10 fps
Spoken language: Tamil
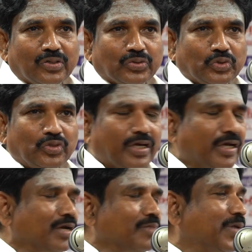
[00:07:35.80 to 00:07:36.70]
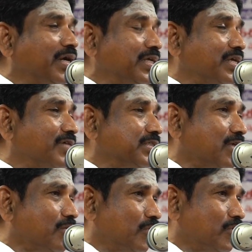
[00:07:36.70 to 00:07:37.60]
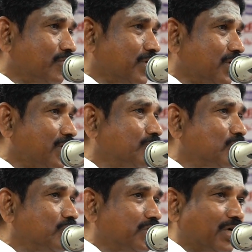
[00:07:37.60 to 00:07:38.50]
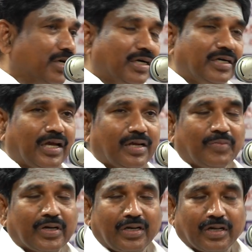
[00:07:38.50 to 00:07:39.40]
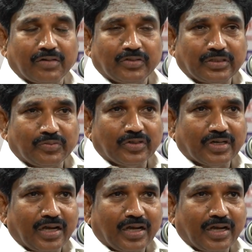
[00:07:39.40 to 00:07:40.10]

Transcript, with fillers: சுந்தரர் மாணிக்க வாசகர் போன்றவர்கள் எல்லாம் தோன்றினார்கள் நாயன்மார்கள் அறுபத்தி மூணு